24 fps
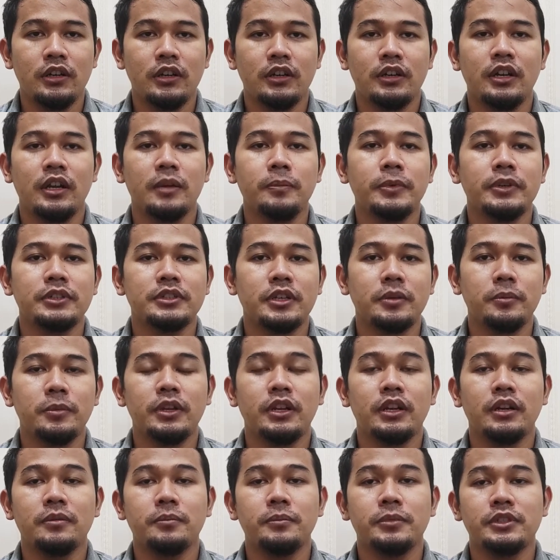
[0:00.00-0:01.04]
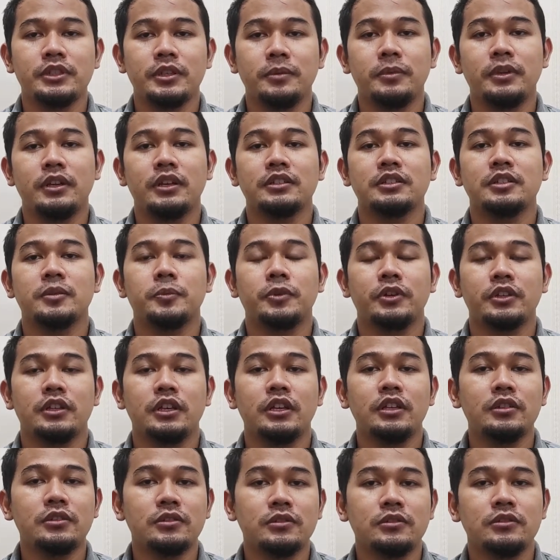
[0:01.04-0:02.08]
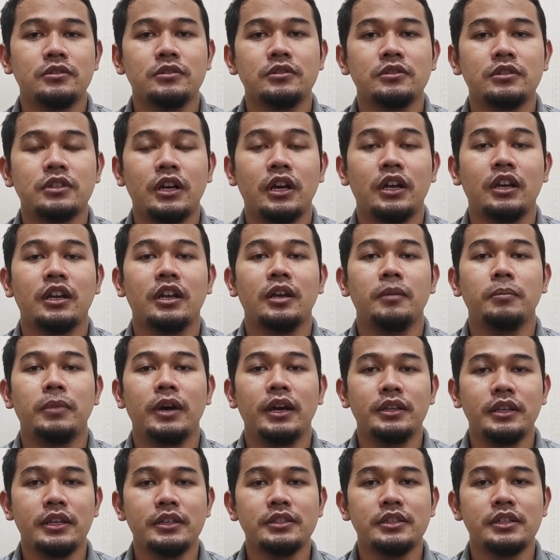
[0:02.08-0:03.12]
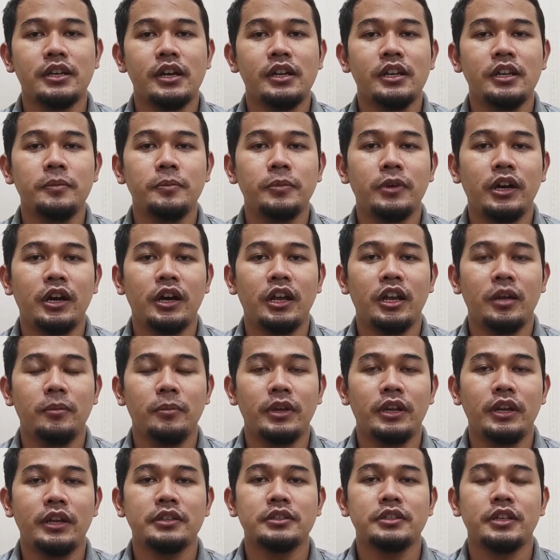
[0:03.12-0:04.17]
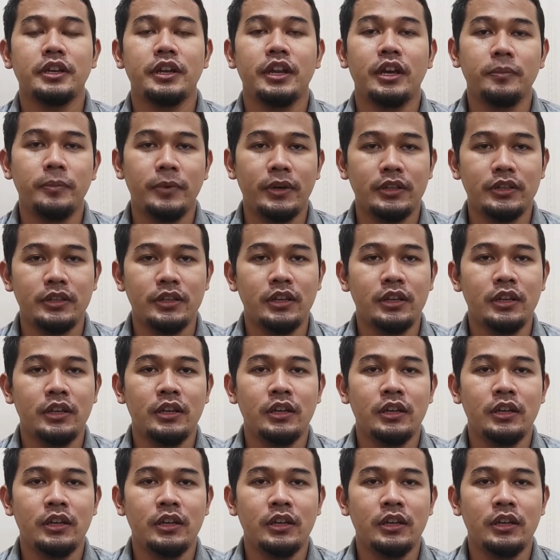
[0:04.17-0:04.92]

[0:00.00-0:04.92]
kenapa saya bilang bisa bilang seperti itu karena banyak sekali pengalaman yang saya dapat